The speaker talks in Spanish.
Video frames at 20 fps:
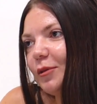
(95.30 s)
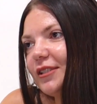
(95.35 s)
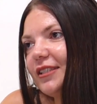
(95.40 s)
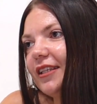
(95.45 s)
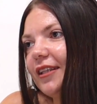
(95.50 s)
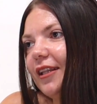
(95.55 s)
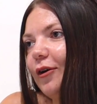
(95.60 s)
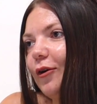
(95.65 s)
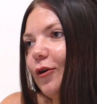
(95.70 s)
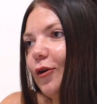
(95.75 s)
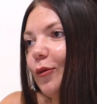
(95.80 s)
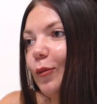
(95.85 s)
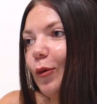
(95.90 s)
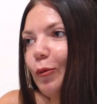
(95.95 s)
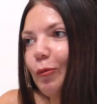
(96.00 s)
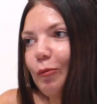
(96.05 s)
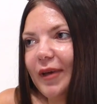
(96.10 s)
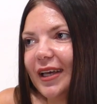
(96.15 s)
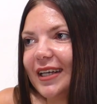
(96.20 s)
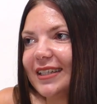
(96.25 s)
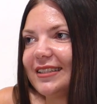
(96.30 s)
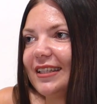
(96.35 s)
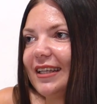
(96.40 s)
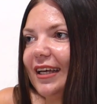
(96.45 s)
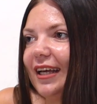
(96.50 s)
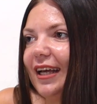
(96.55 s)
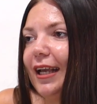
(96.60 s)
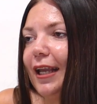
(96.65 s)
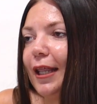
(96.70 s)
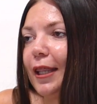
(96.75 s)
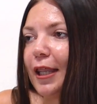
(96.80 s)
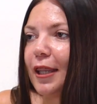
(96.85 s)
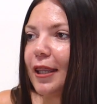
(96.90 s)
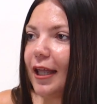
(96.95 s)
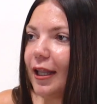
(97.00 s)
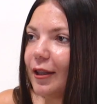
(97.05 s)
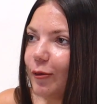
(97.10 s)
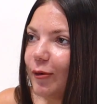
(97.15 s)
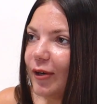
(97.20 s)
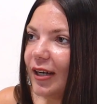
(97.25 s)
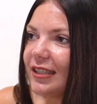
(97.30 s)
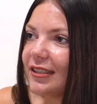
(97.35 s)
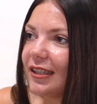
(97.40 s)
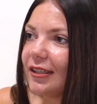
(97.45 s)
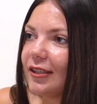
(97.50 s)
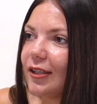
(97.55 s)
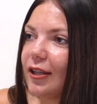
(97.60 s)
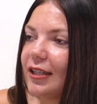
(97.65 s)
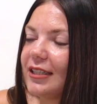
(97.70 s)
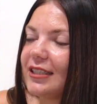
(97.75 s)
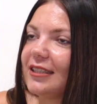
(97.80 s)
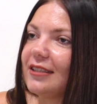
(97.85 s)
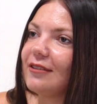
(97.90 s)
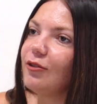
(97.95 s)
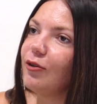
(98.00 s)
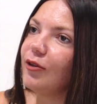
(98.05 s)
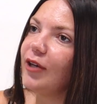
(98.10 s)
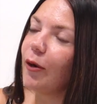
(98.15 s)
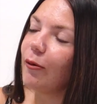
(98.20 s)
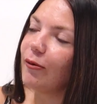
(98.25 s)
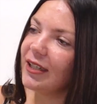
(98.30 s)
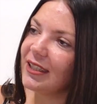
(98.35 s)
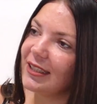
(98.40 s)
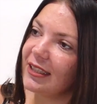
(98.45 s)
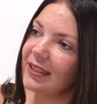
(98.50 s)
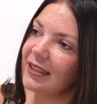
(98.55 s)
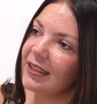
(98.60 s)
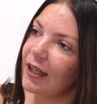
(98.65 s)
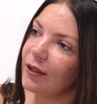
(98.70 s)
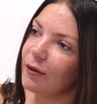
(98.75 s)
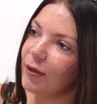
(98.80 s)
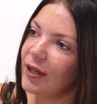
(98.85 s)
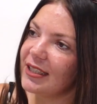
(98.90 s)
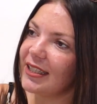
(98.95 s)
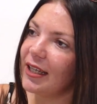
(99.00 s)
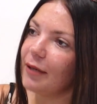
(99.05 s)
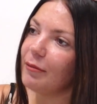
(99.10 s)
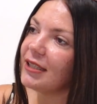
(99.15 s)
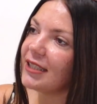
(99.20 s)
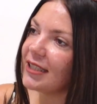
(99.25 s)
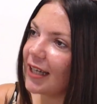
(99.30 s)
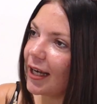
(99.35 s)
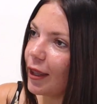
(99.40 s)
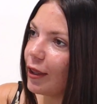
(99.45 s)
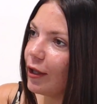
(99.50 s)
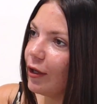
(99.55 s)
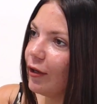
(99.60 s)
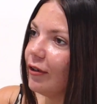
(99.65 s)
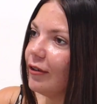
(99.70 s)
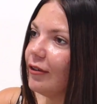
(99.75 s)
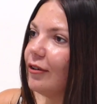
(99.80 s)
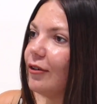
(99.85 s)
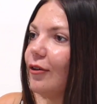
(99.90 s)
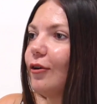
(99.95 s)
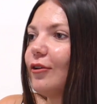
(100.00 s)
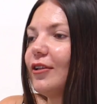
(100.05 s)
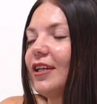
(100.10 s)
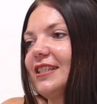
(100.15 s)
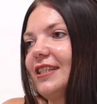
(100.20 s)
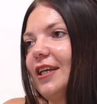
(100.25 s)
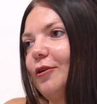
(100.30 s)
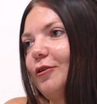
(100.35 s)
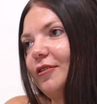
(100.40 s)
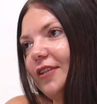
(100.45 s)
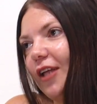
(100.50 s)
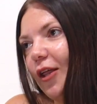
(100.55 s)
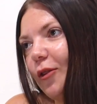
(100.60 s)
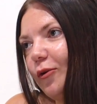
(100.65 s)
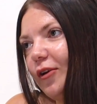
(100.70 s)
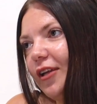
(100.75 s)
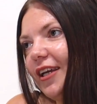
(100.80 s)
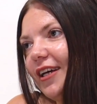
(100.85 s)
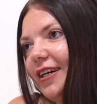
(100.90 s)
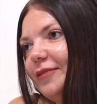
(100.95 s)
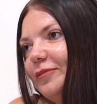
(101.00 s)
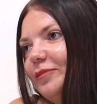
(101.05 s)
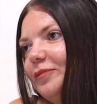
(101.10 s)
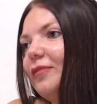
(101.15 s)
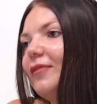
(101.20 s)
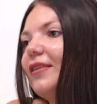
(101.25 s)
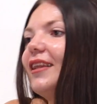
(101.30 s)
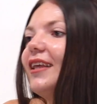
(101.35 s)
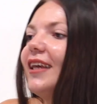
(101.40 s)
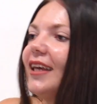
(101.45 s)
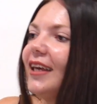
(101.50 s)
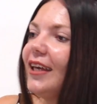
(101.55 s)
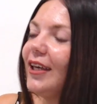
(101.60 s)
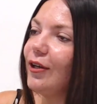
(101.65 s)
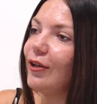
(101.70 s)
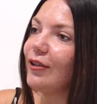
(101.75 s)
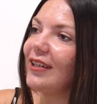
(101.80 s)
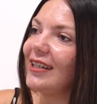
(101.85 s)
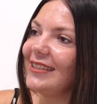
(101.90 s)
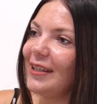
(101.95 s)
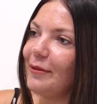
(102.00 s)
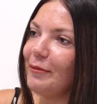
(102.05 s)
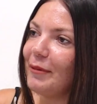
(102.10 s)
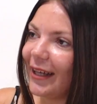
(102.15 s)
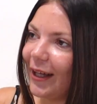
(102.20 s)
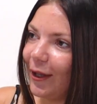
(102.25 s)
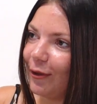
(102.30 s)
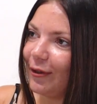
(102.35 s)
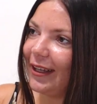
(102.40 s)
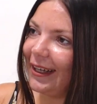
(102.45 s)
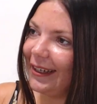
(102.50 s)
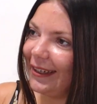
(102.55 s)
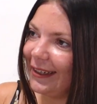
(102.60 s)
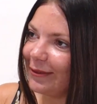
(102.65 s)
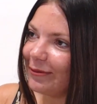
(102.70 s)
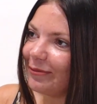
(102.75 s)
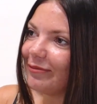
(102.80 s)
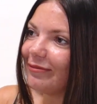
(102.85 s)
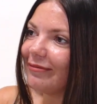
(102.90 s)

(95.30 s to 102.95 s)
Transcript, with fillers: pues sí tengo como un mix de licenciaturas, entonces doy algunas asignaturas de administración, otras de contaduría y otras de mercadotecnia.